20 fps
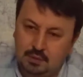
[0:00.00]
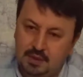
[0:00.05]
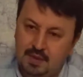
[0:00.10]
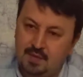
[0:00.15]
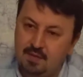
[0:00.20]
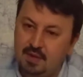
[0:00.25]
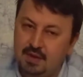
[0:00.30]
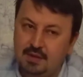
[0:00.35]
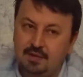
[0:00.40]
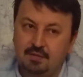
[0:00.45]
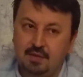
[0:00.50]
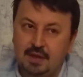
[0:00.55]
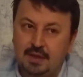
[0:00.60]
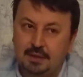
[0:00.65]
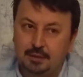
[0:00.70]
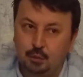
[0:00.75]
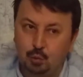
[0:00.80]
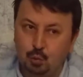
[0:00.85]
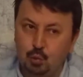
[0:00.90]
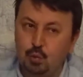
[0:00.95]
devlet
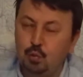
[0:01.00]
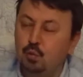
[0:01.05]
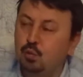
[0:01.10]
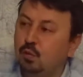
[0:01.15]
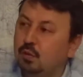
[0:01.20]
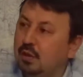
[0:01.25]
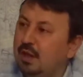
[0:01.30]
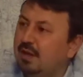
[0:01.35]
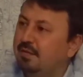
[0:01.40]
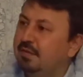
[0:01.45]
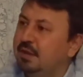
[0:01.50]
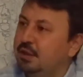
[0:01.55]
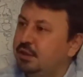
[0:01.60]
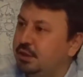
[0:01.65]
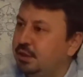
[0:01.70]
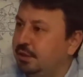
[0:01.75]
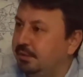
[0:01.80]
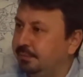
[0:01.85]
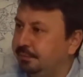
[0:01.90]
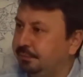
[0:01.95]
vardı. Uygurlar ve
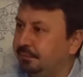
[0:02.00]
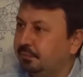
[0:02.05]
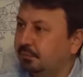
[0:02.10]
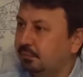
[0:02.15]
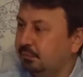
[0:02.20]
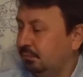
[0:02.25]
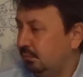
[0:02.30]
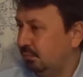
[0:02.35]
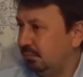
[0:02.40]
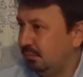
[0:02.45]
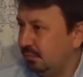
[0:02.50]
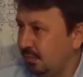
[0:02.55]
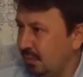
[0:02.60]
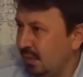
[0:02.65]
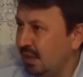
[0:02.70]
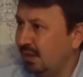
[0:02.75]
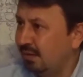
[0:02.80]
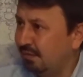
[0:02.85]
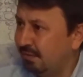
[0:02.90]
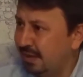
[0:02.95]
Çin.
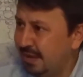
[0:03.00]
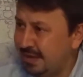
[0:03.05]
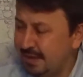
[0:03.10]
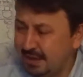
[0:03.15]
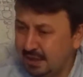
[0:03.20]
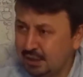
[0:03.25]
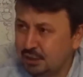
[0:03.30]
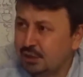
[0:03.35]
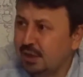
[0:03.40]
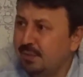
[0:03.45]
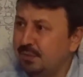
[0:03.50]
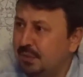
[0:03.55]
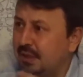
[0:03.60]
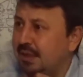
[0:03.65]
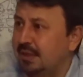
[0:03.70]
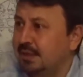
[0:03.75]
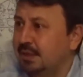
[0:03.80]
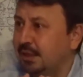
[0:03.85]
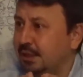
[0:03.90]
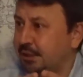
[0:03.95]
Ve yaşam
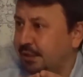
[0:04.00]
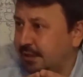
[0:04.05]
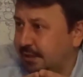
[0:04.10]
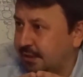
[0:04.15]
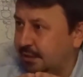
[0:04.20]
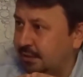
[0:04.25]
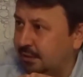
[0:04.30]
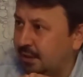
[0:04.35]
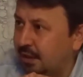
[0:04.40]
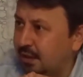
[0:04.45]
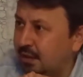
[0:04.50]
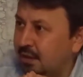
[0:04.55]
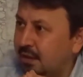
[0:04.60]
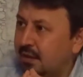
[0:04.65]
tarzı açısından